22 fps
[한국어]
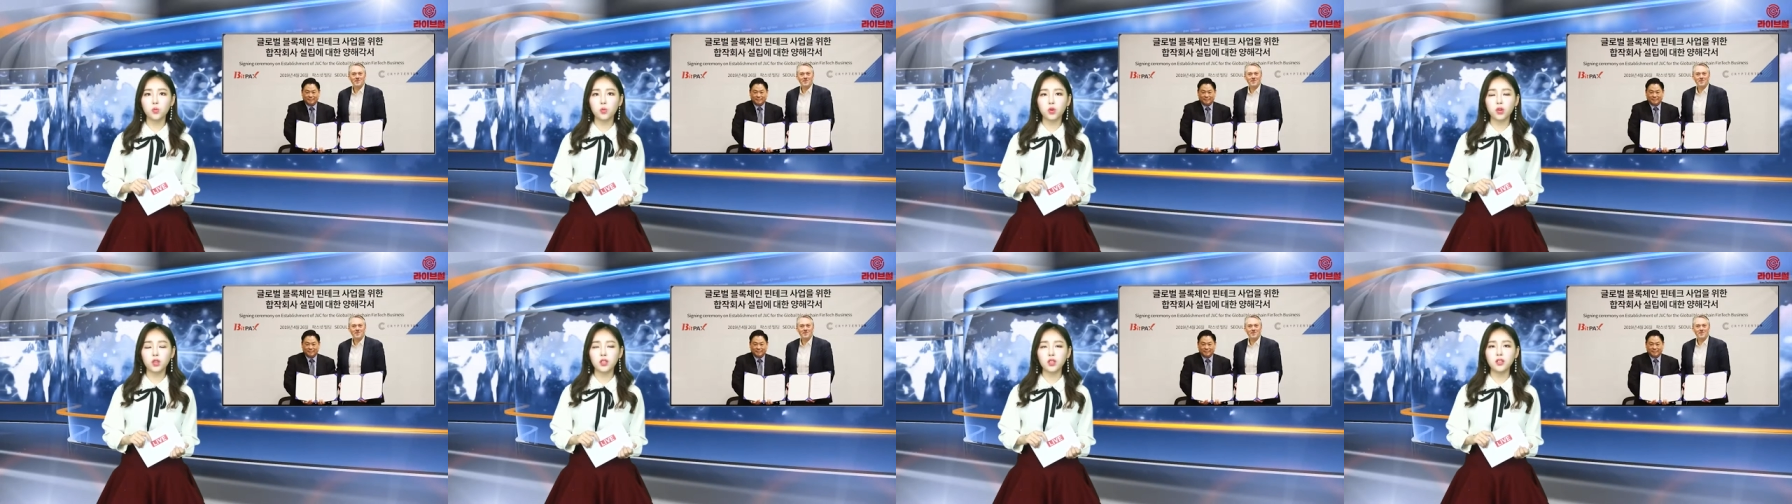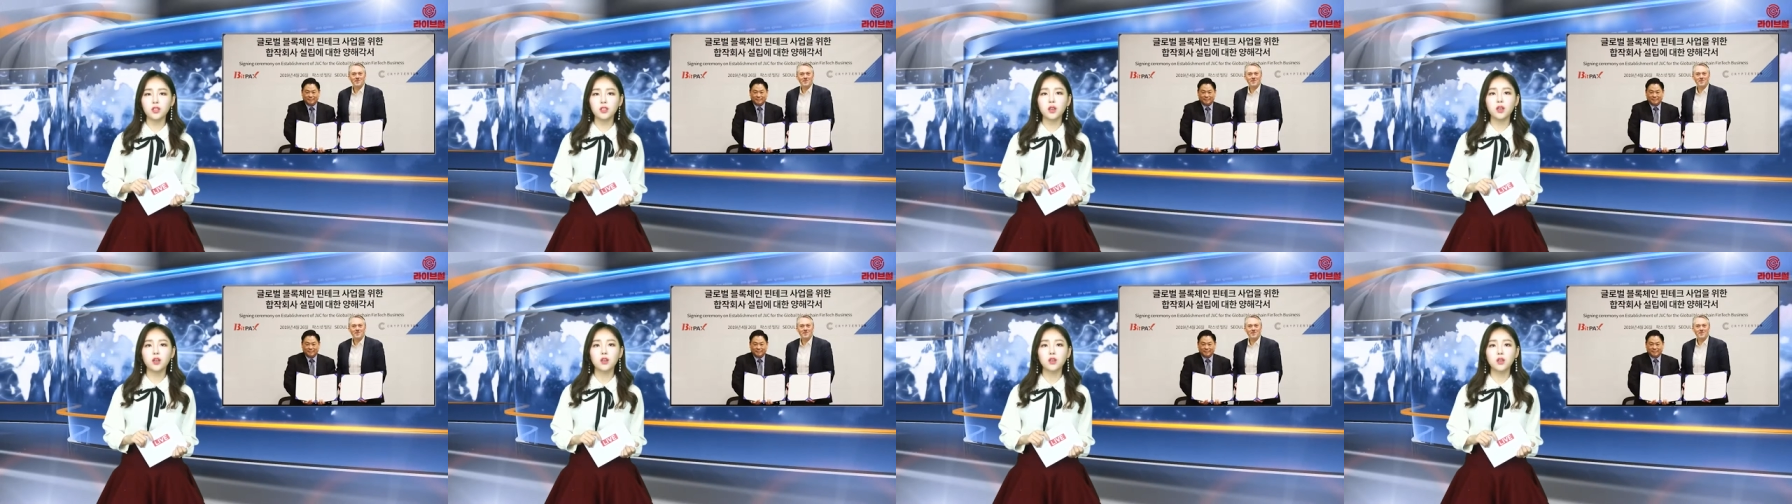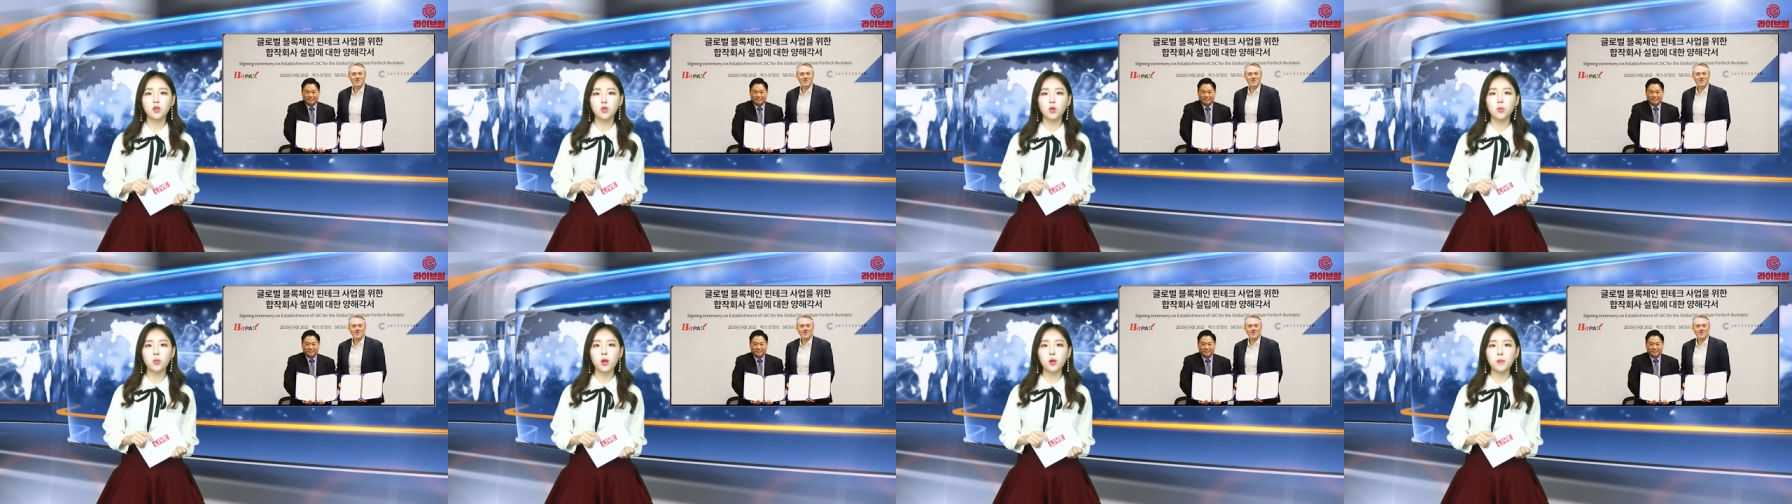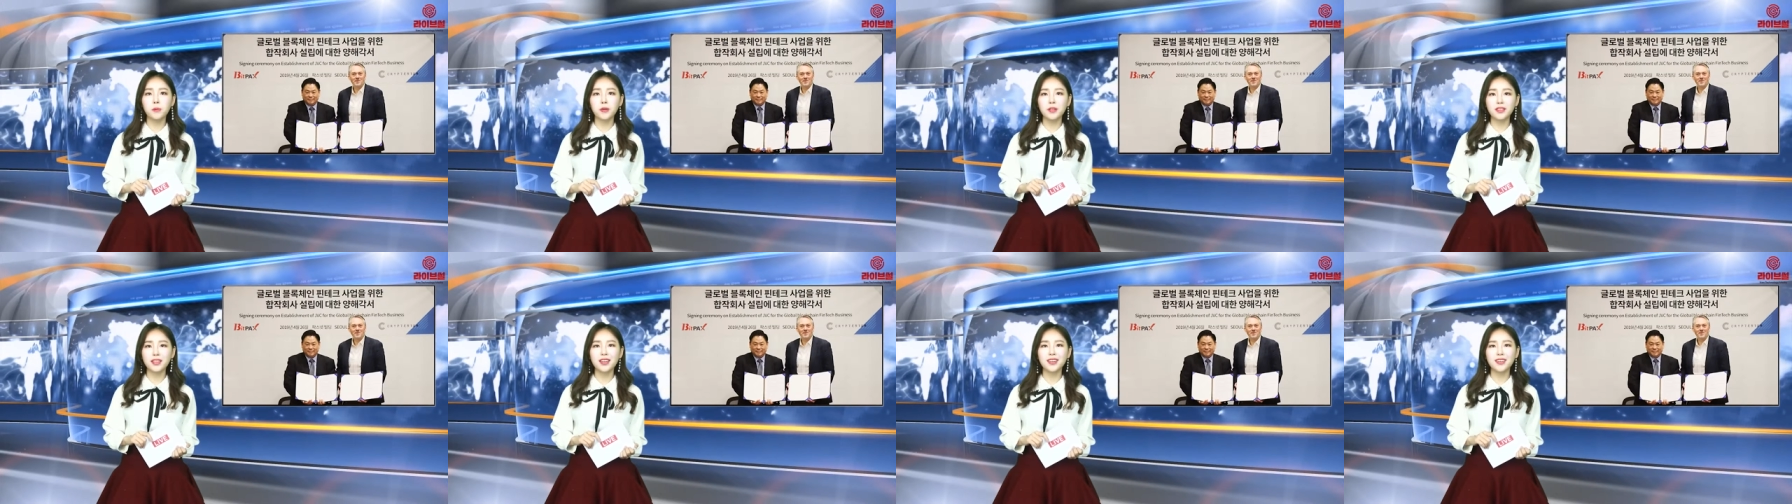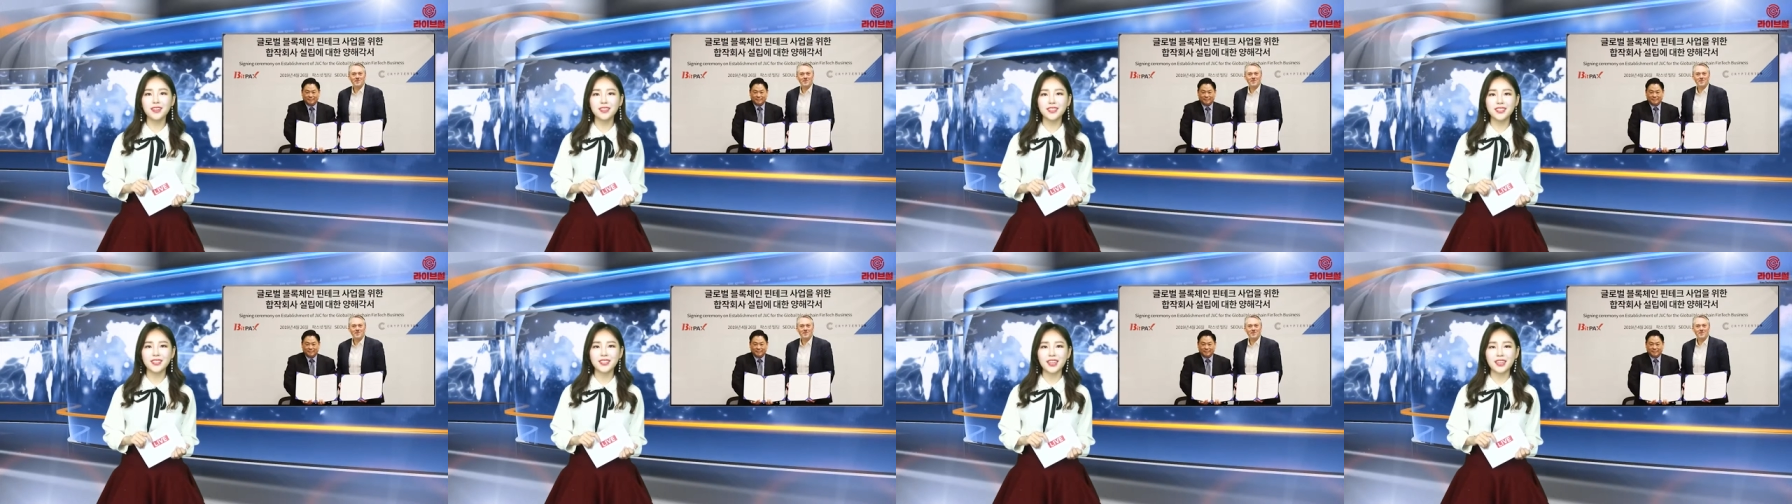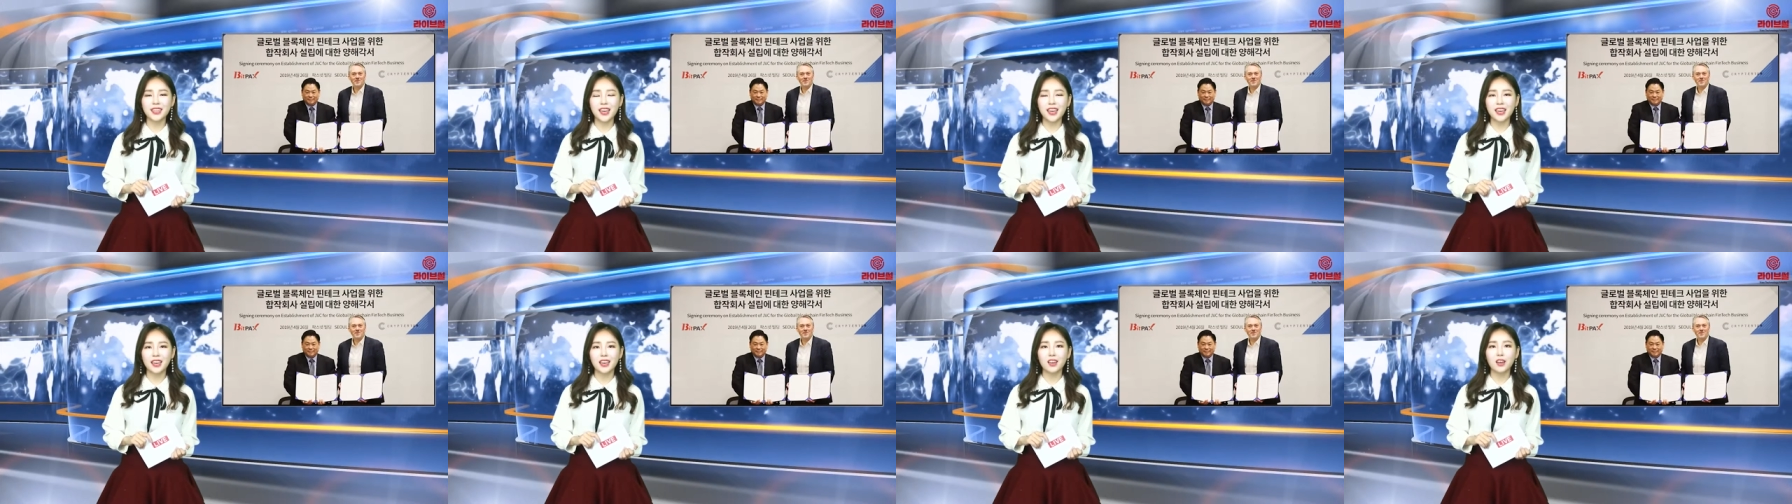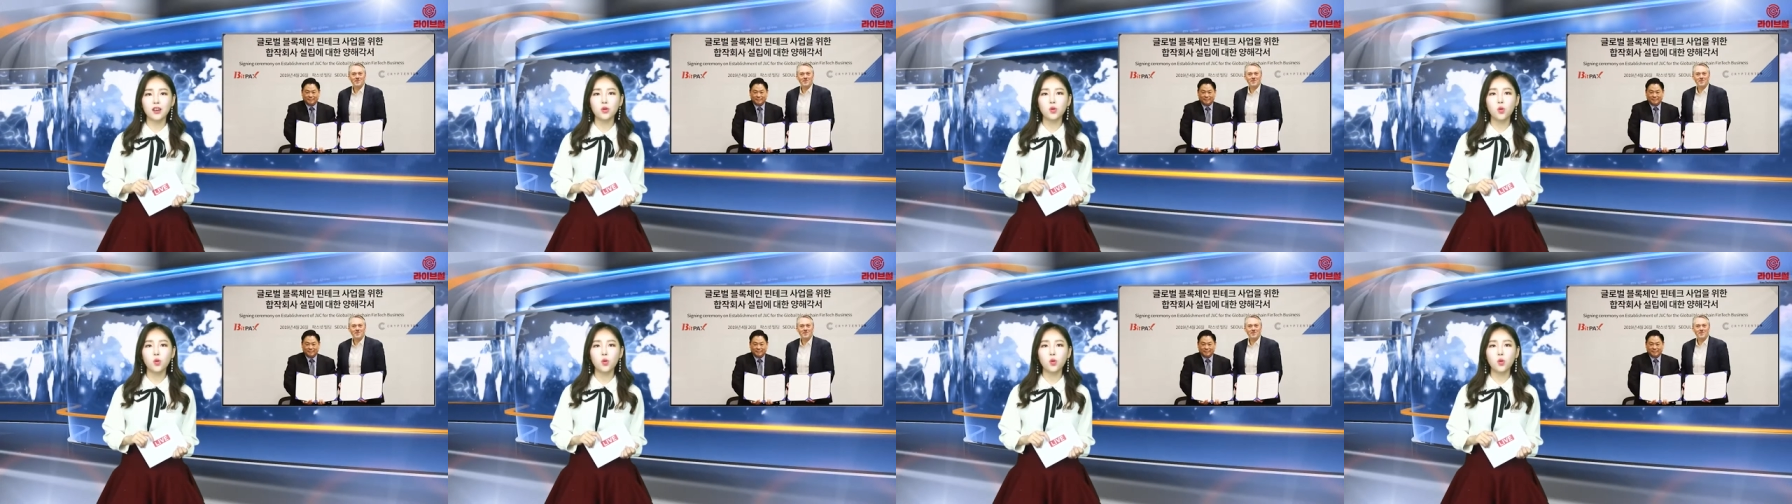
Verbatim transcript: 보이는 글로벌 핀테크 시장에